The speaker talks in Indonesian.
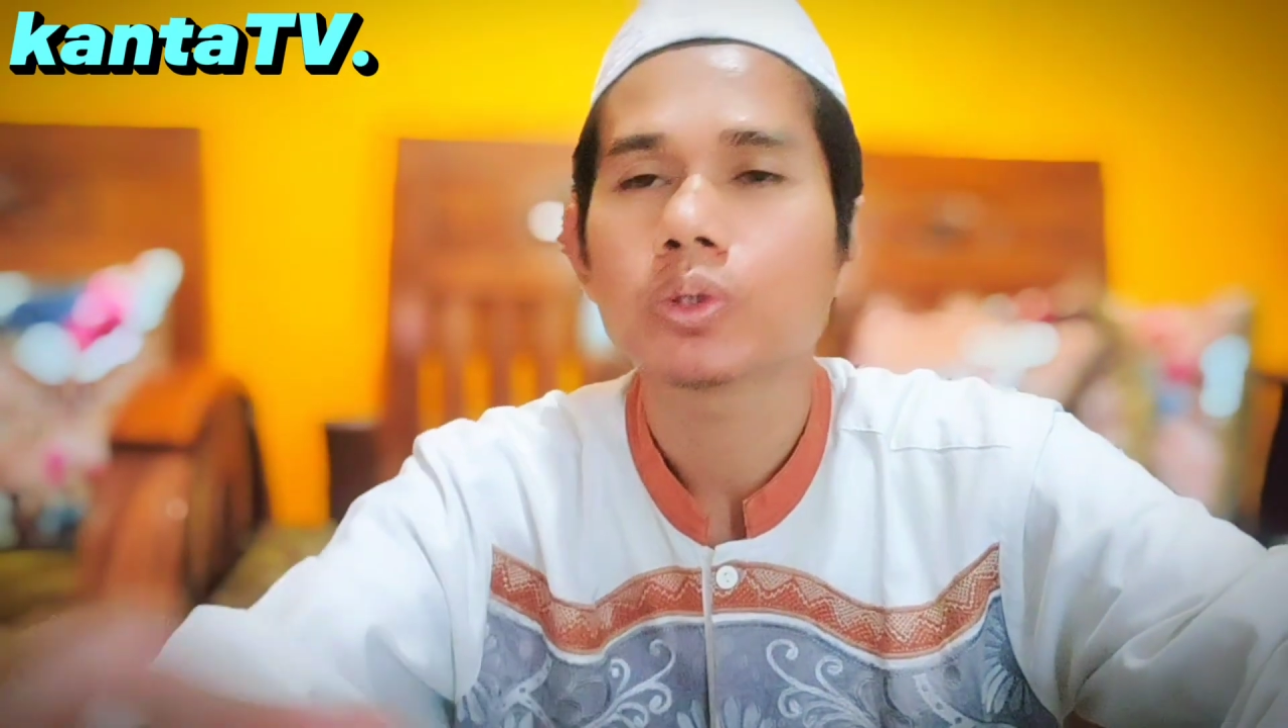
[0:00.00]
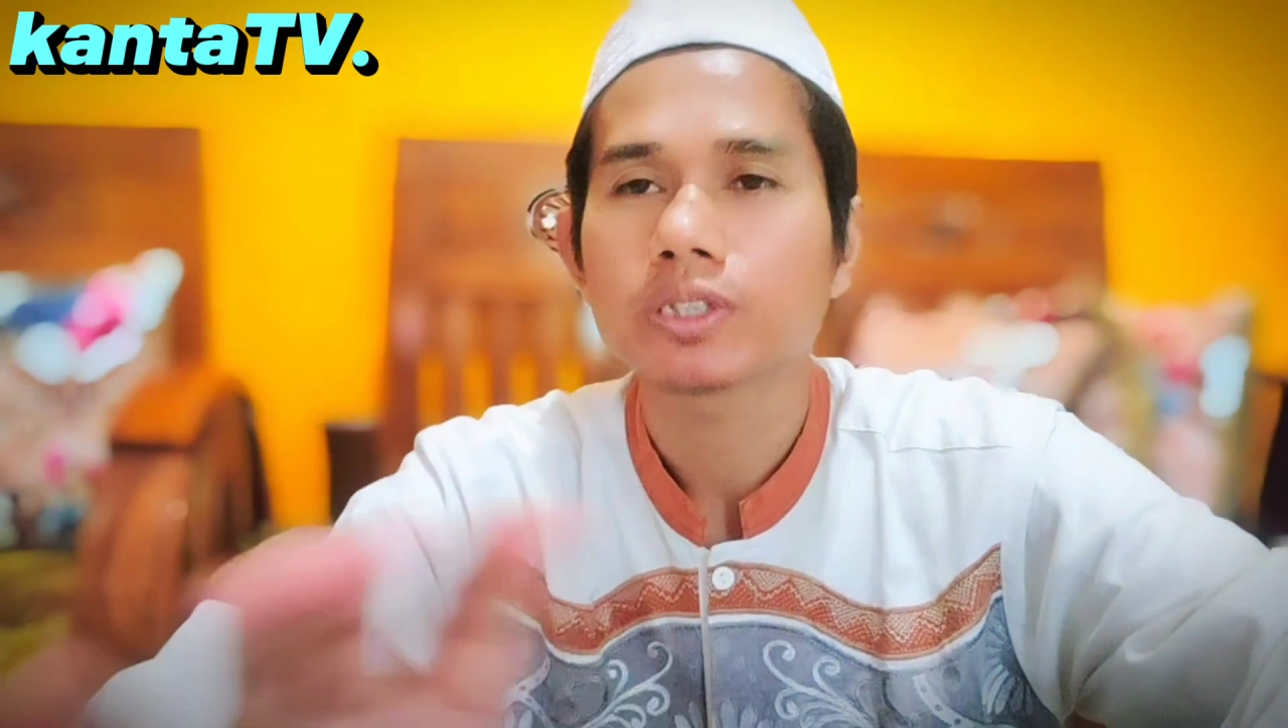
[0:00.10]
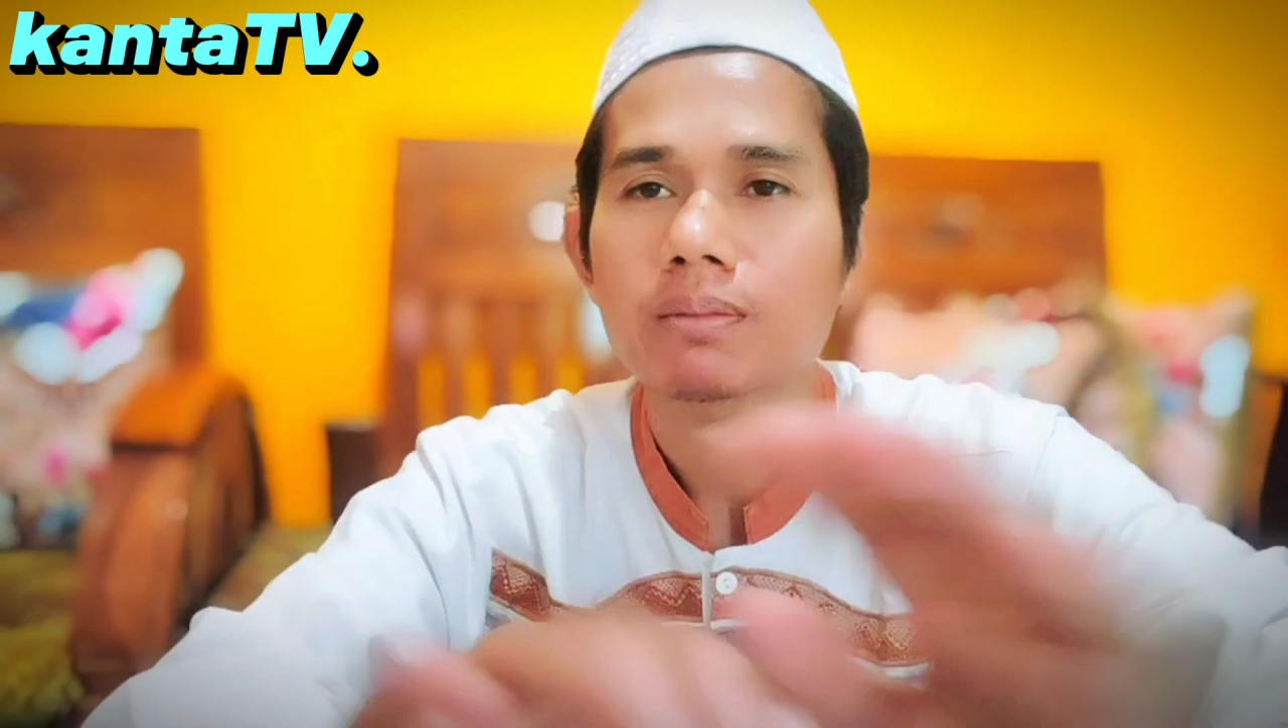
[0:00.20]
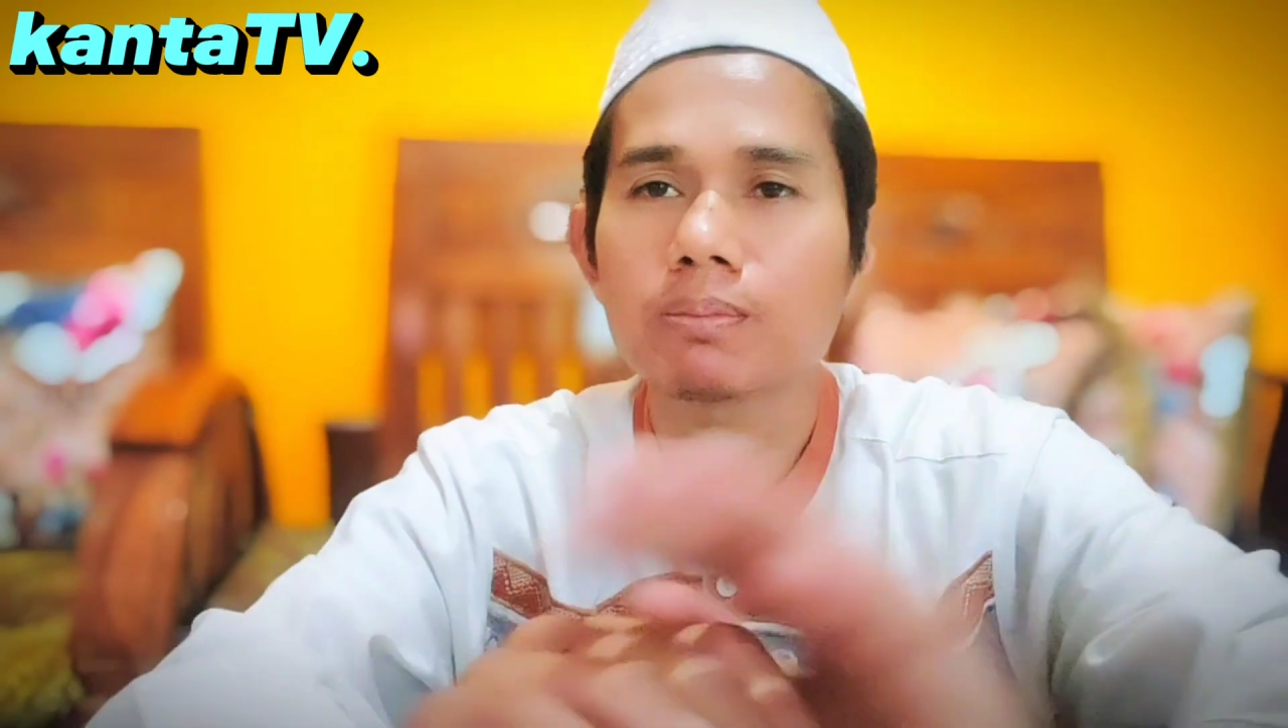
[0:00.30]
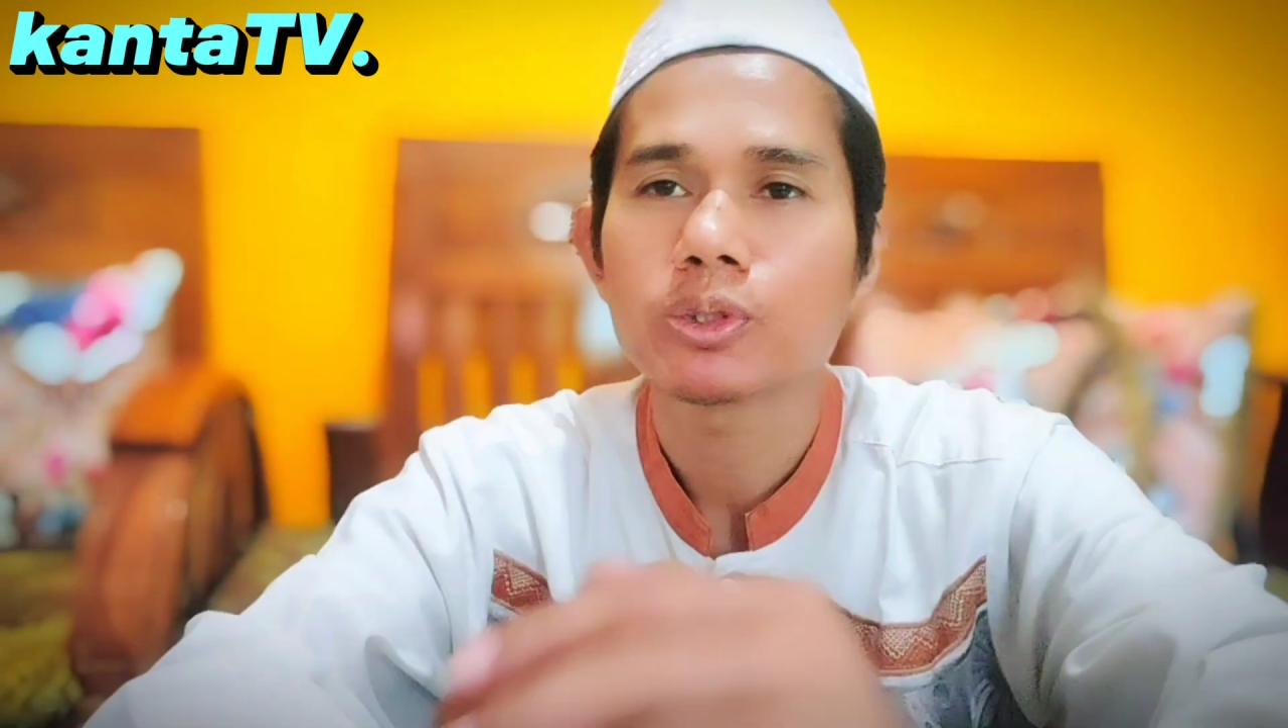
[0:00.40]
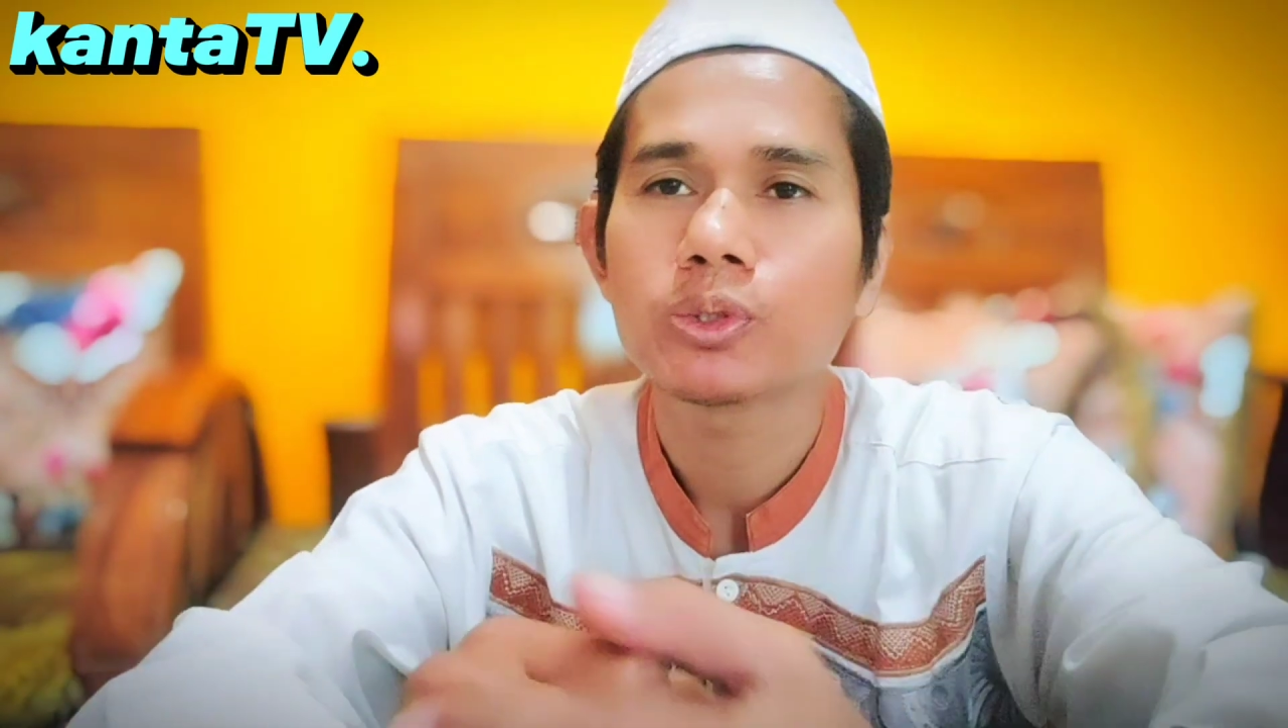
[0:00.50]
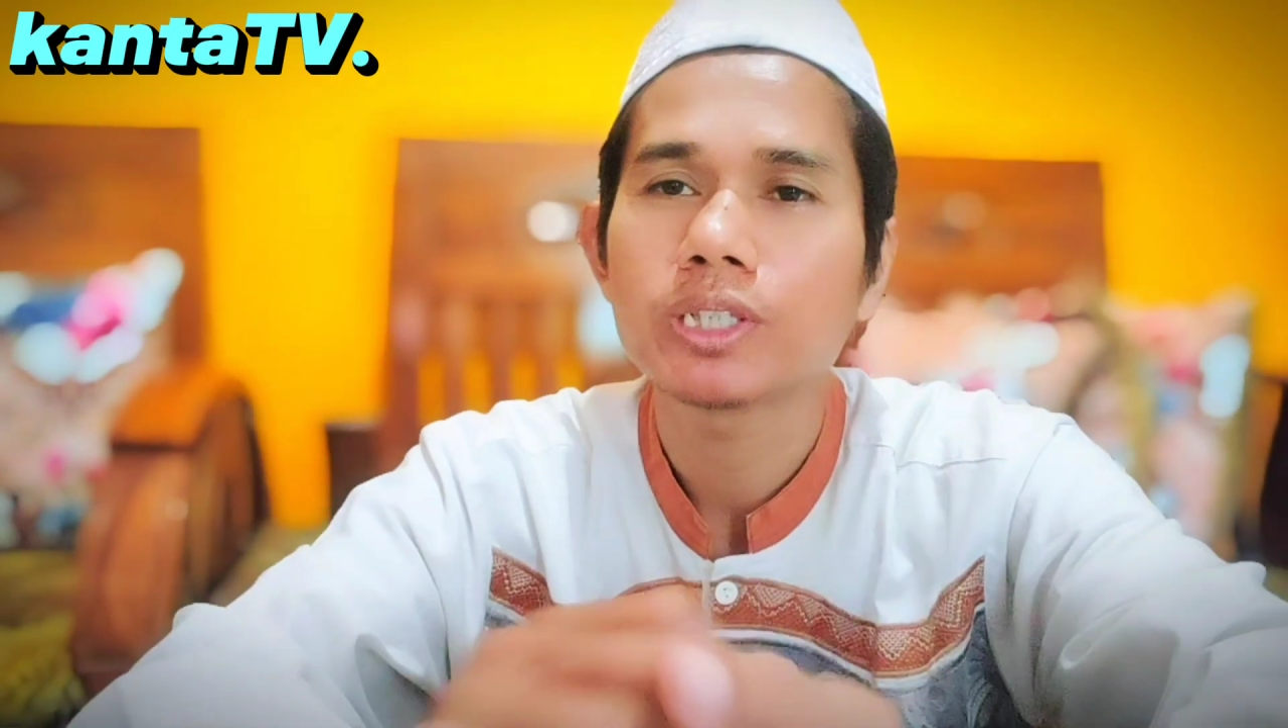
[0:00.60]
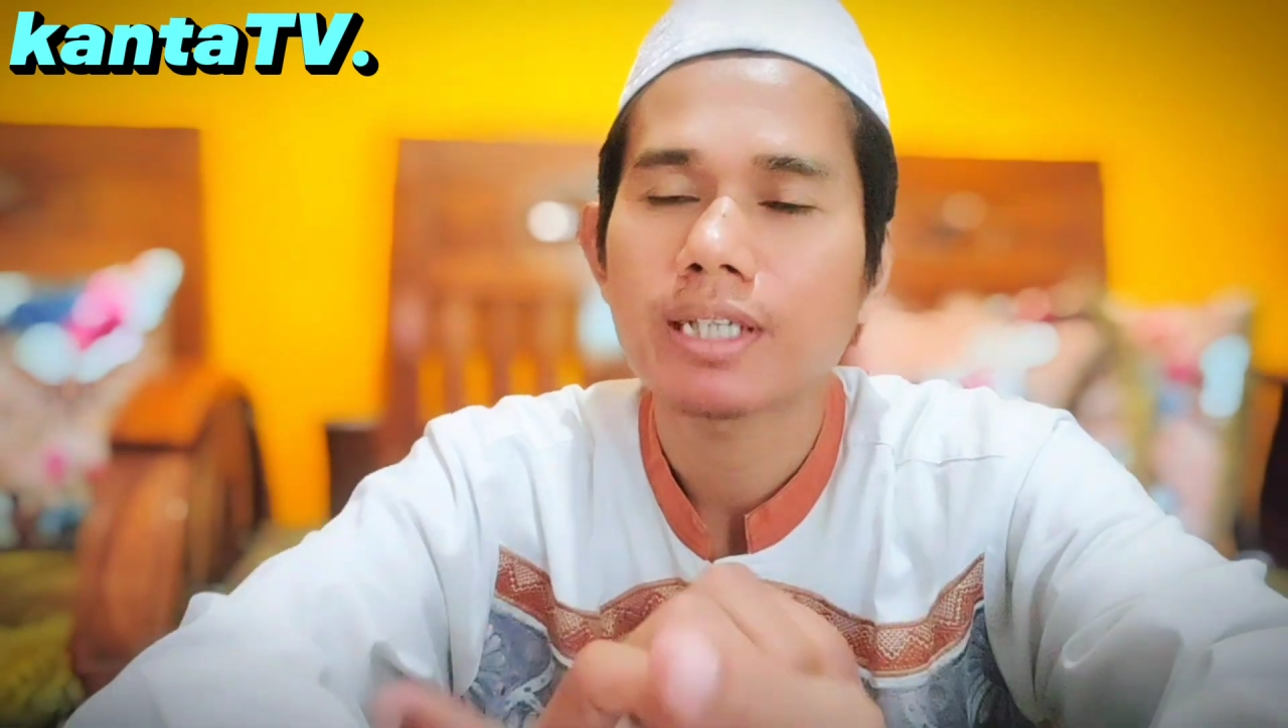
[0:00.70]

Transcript: saat mencuci